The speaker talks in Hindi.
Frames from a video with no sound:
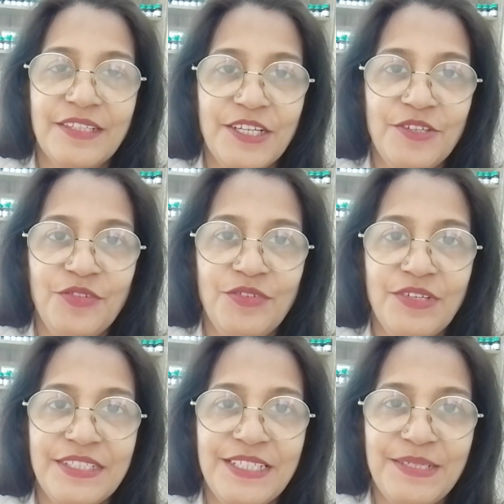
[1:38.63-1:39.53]
थैंक यू फॉर
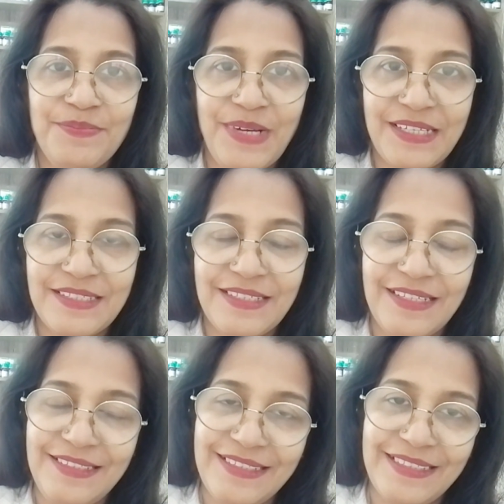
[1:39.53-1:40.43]
वॉचिंग
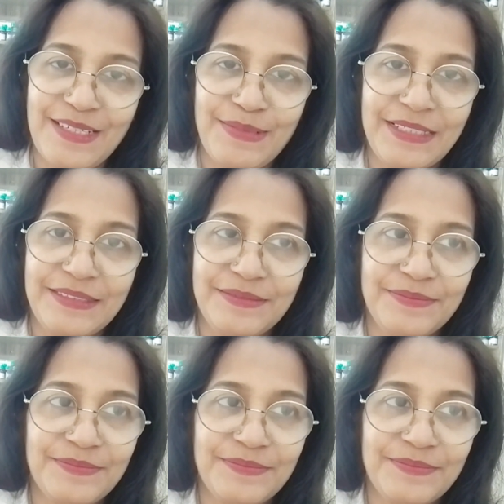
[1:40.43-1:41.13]
पाकिस्तान जिंदाबाद